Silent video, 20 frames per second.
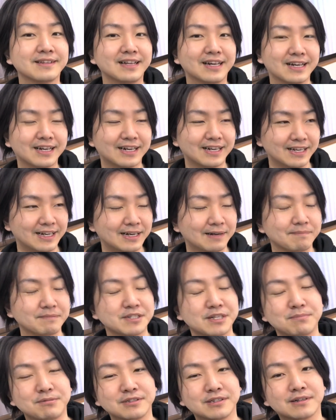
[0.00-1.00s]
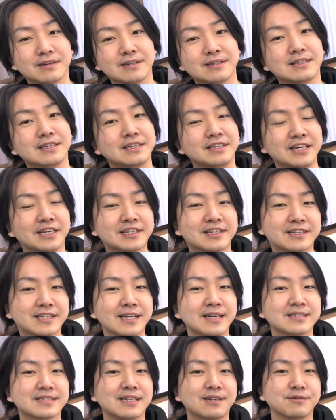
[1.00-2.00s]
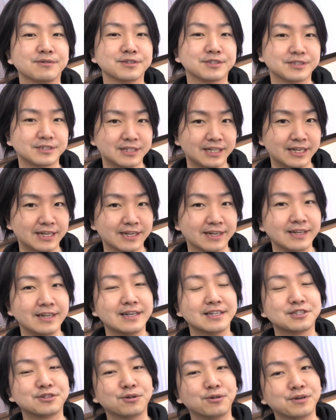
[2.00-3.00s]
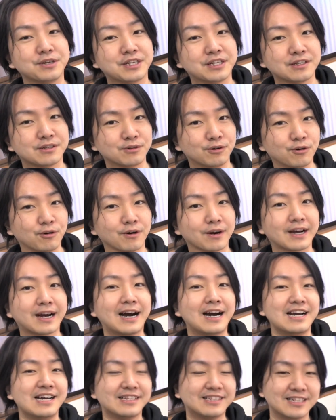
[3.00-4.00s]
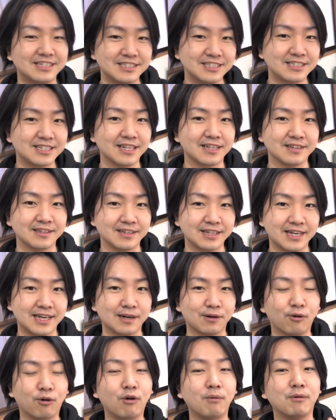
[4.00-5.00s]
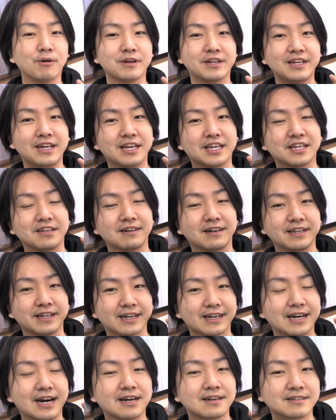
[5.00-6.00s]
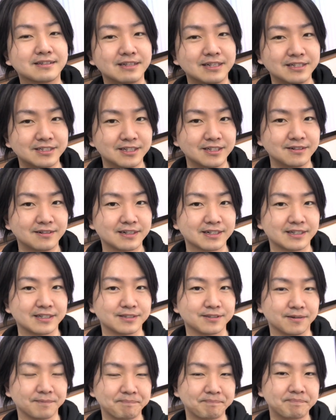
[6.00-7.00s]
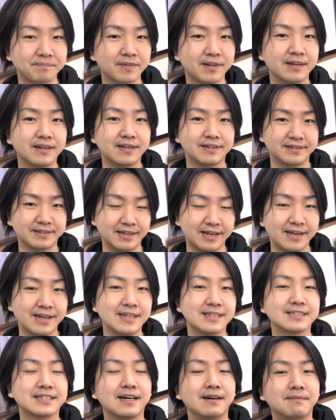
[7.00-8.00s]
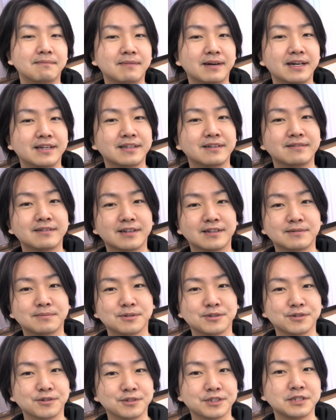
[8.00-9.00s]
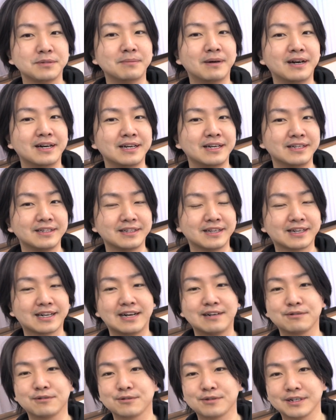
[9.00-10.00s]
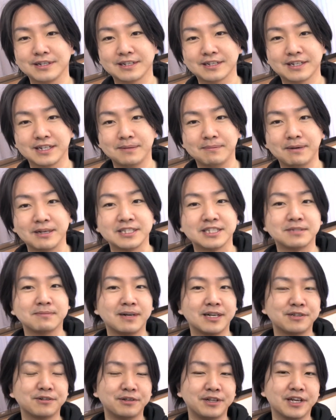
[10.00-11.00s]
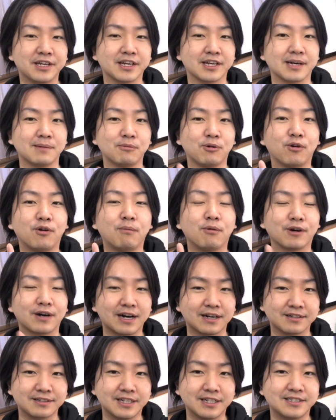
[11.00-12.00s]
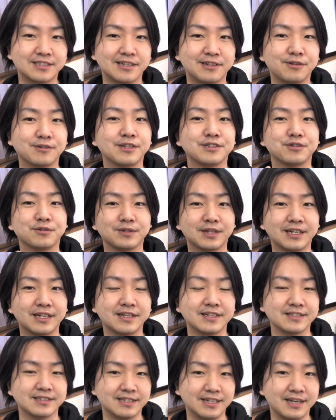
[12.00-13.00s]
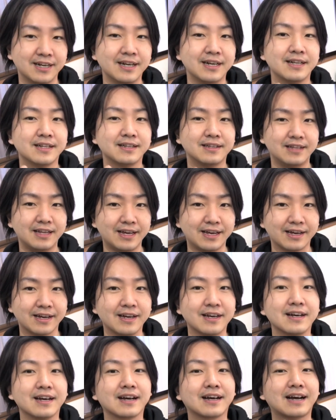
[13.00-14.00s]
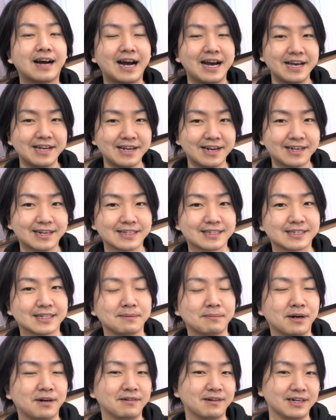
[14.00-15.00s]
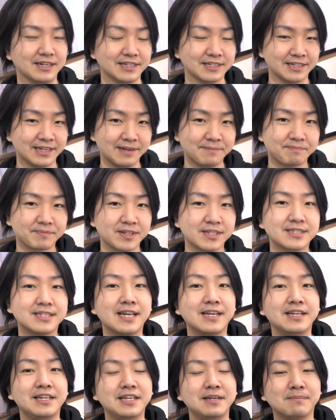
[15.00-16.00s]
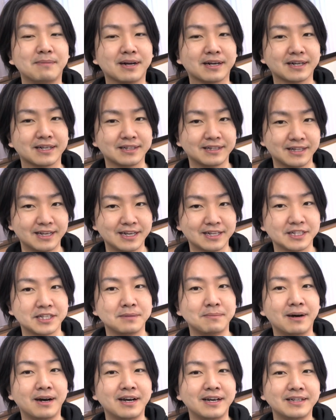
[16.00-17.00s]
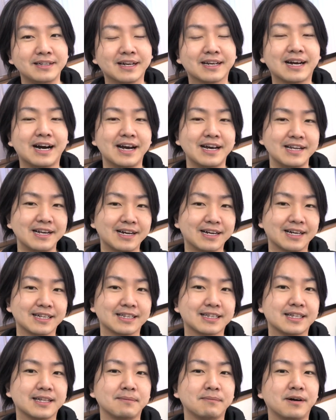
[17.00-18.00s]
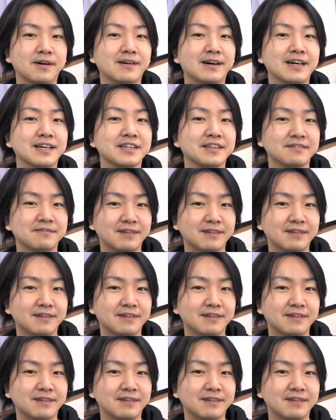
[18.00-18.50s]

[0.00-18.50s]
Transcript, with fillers: だから自分でこうやって利益計算をして商品を変えた時点でほぼ利益はね確定しているわけですよね、3万円で売れるものを2万円で買うことができれば1万円の利益がもうほぼ確定してるような状態なんですねで買えなかった場合ね競りに負けて2万円で買えなかった場合に